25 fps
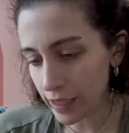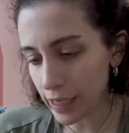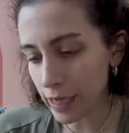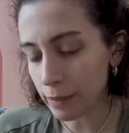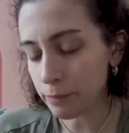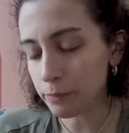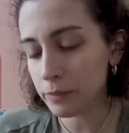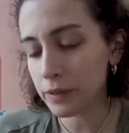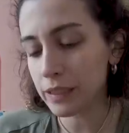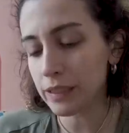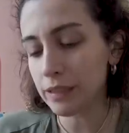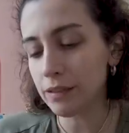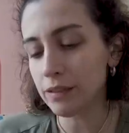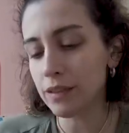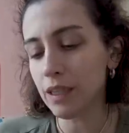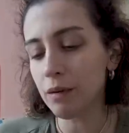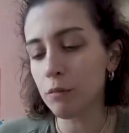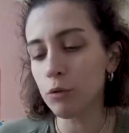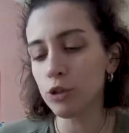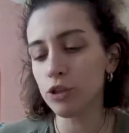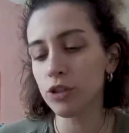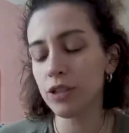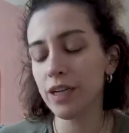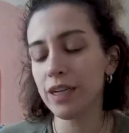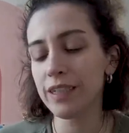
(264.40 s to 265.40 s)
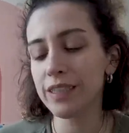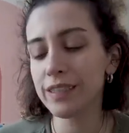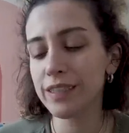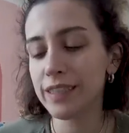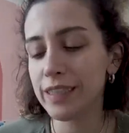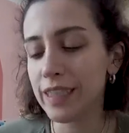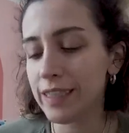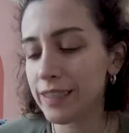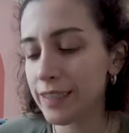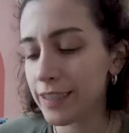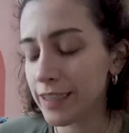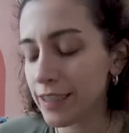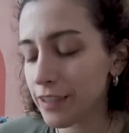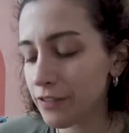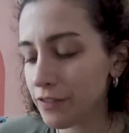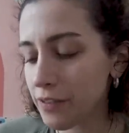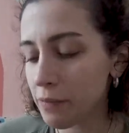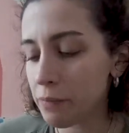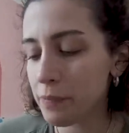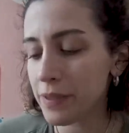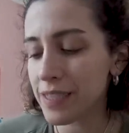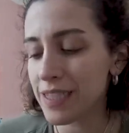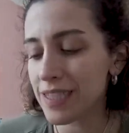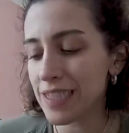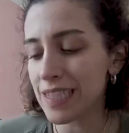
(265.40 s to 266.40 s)
Yaptığın tam olarak nedir
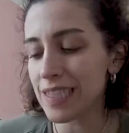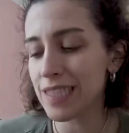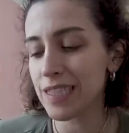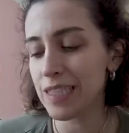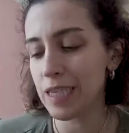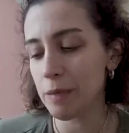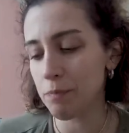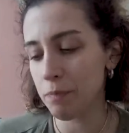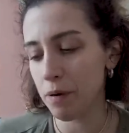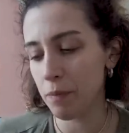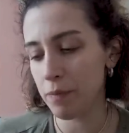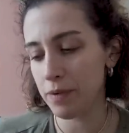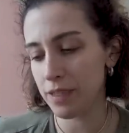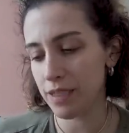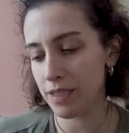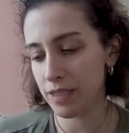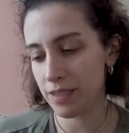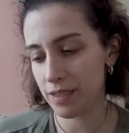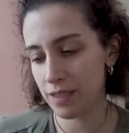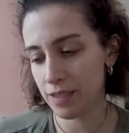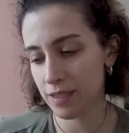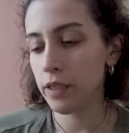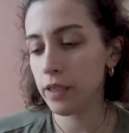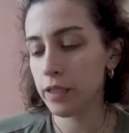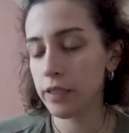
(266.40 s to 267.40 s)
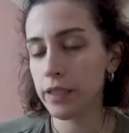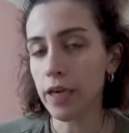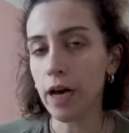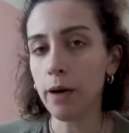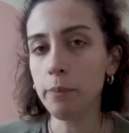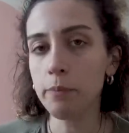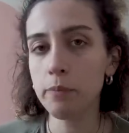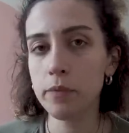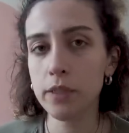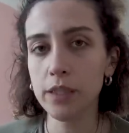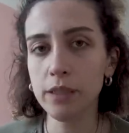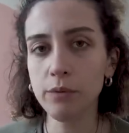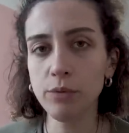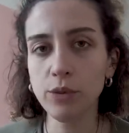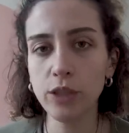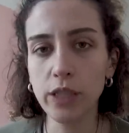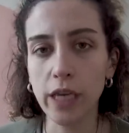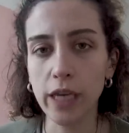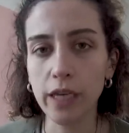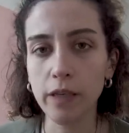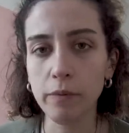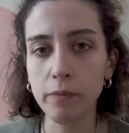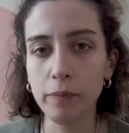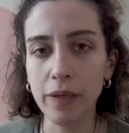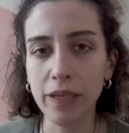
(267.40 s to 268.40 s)
ve biz nasıl yapabiliriz? E, yaptığım
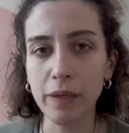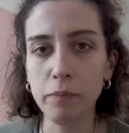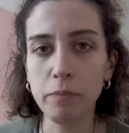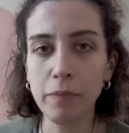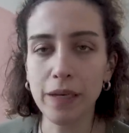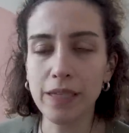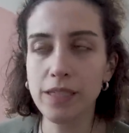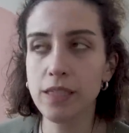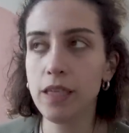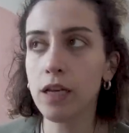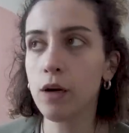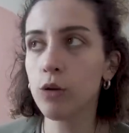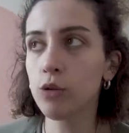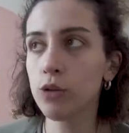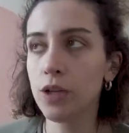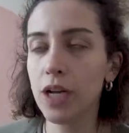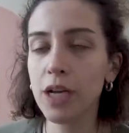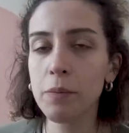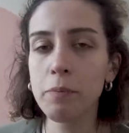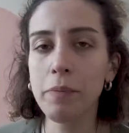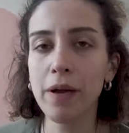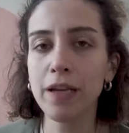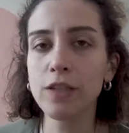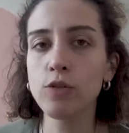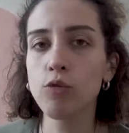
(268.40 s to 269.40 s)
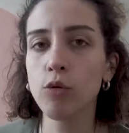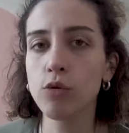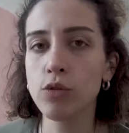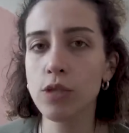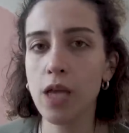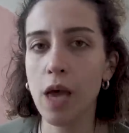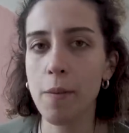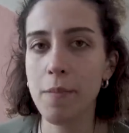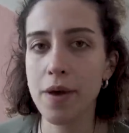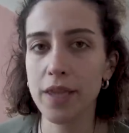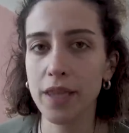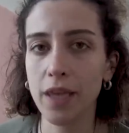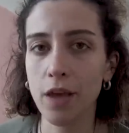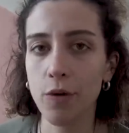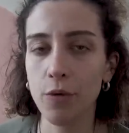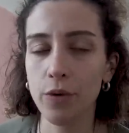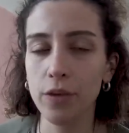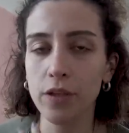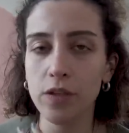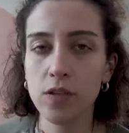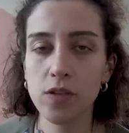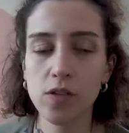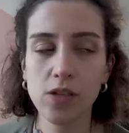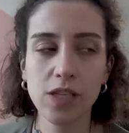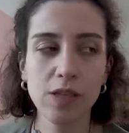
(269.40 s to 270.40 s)
şey benim meslek olarak ben sosyal medya
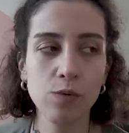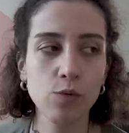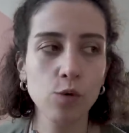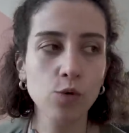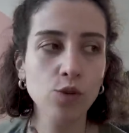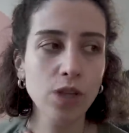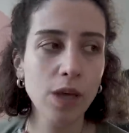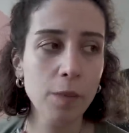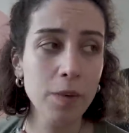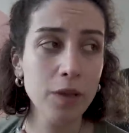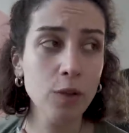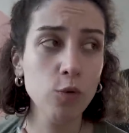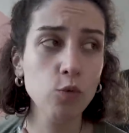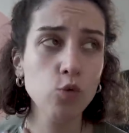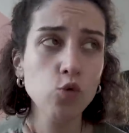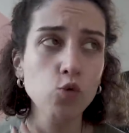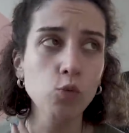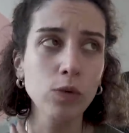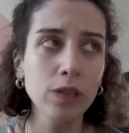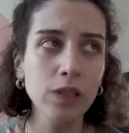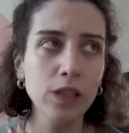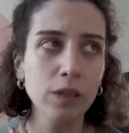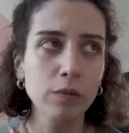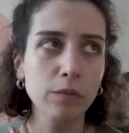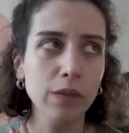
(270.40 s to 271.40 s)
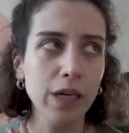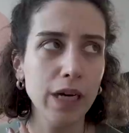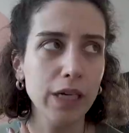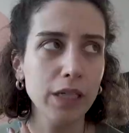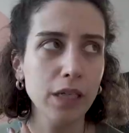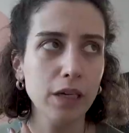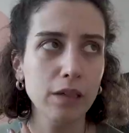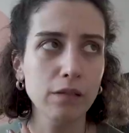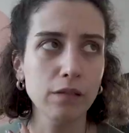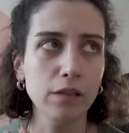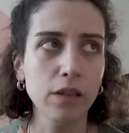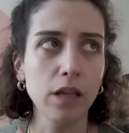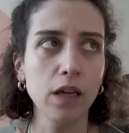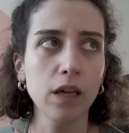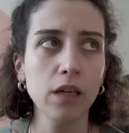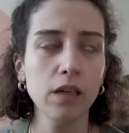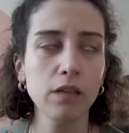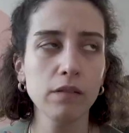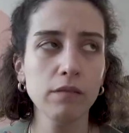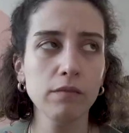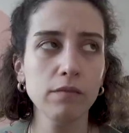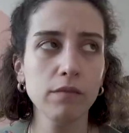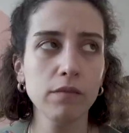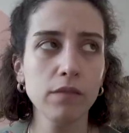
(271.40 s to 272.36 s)
yöneticisiyim. Sosyal medya uzmanıyım yani hatta.